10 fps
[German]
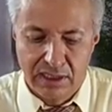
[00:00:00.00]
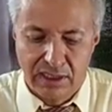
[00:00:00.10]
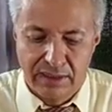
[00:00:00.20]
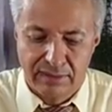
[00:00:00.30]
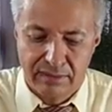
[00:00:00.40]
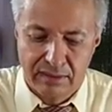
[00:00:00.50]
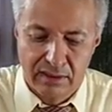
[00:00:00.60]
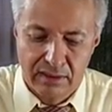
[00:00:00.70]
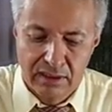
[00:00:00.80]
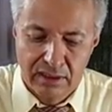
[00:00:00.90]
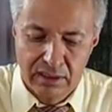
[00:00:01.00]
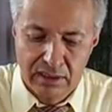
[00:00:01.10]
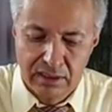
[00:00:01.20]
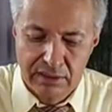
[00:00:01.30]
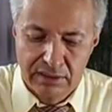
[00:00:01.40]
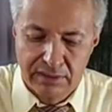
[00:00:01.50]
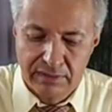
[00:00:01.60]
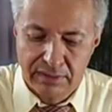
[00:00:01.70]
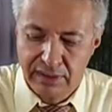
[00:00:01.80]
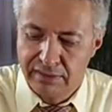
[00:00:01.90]
Es,
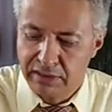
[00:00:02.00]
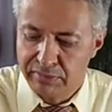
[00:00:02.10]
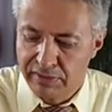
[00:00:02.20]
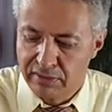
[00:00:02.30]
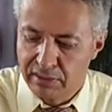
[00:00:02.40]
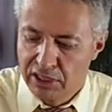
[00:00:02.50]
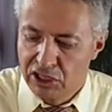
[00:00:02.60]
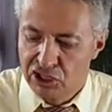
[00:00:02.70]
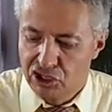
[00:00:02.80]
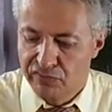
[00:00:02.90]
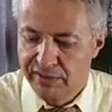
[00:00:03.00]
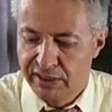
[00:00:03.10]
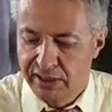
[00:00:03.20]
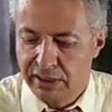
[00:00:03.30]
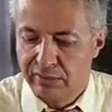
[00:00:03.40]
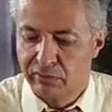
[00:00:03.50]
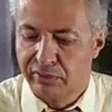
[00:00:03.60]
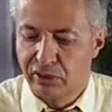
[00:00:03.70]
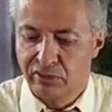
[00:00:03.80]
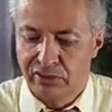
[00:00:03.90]
diese Tee ist ein bisschen schwieriger
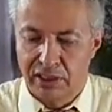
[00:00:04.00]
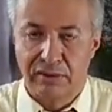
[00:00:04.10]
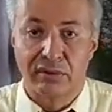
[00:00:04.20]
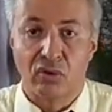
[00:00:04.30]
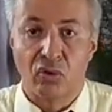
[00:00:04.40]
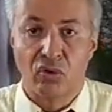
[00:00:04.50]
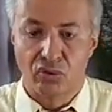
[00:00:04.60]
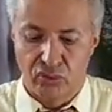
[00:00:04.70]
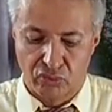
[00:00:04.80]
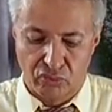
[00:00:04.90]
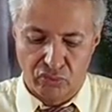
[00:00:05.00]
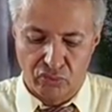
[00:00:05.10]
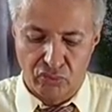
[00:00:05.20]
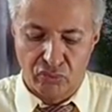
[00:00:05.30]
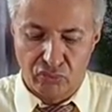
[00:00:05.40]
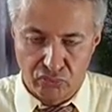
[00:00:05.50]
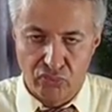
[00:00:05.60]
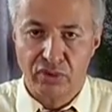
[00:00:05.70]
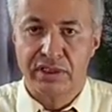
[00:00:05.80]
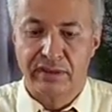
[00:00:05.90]
anzubauen als Hong Ü.
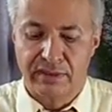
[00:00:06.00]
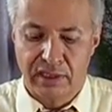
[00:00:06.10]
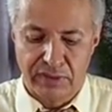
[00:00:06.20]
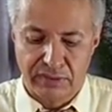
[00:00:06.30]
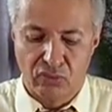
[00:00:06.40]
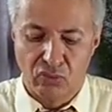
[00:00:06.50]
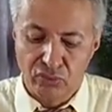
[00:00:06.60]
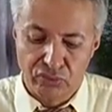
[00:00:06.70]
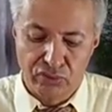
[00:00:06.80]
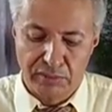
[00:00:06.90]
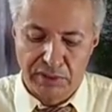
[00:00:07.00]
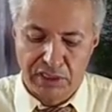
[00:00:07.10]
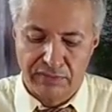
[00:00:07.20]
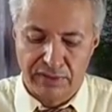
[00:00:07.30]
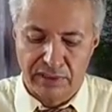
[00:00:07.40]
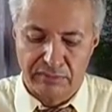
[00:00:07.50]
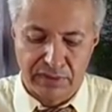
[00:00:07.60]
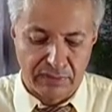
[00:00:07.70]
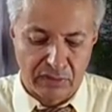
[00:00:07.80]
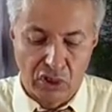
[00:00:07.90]
Deshalb ist Hong Yu normalerweise ein
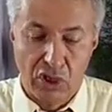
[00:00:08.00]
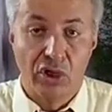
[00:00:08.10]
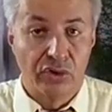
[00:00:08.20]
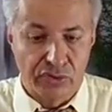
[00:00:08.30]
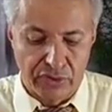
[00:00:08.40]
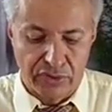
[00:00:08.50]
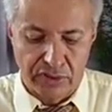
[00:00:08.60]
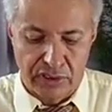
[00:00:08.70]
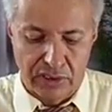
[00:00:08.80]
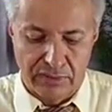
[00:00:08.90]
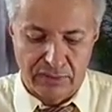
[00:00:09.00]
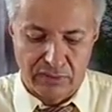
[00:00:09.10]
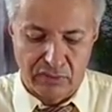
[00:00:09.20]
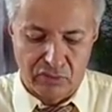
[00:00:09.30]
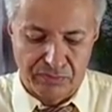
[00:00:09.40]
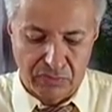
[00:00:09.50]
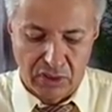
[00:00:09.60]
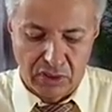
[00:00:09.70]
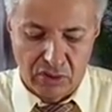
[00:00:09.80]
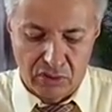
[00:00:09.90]
bisschen teurer als ähm,
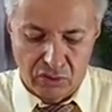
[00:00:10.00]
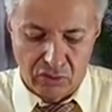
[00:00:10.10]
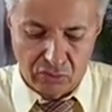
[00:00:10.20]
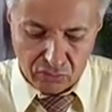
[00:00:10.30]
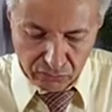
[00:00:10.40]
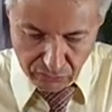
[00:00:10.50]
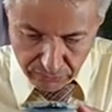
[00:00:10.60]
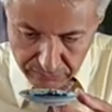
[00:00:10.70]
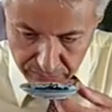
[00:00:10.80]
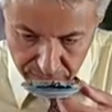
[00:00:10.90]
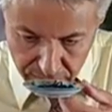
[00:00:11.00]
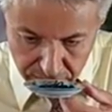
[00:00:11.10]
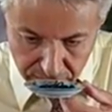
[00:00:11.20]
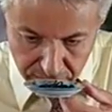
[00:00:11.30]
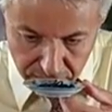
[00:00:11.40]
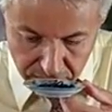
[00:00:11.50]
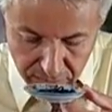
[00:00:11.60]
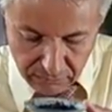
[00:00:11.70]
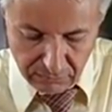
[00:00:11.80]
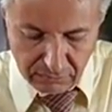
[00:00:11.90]
äh, Yu.
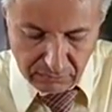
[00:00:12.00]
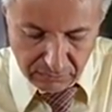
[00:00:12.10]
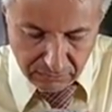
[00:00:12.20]
Hm?